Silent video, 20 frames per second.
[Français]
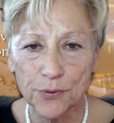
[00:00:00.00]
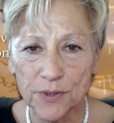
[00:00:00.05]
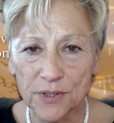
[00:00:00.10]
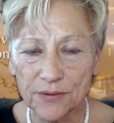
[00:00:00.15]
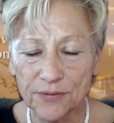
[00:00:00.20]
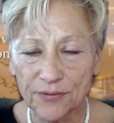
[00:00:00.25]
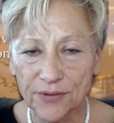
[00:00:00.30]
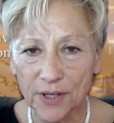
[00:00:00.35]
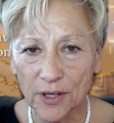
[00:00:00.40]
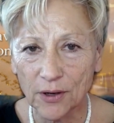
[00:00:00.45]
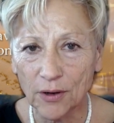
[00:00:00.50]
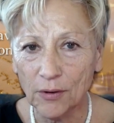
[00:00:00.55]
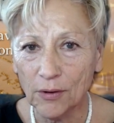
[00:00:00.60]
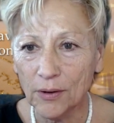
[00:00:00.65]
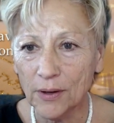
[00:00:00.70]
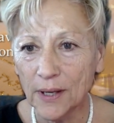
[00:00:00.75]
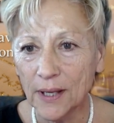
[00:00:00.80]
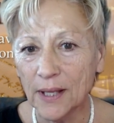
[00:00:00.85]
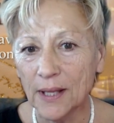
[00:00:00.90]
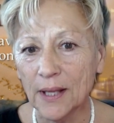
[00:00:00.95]
différent
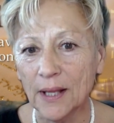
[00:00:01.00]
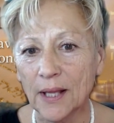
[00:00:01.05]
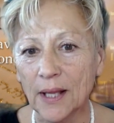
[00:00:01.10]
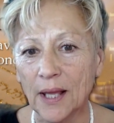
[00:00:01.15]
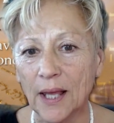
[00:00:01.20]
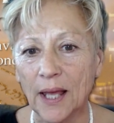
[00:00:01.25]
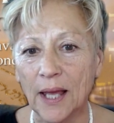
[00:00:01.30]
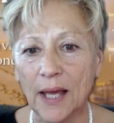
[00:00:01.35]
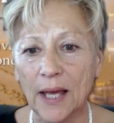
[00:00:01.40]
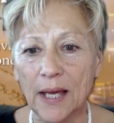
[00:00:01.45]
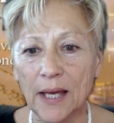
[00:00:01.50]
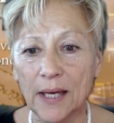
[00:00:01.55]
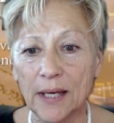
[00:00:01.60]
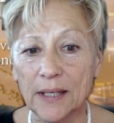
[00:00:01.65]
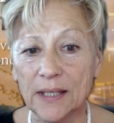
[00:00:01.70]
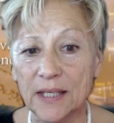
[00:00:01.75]
euh,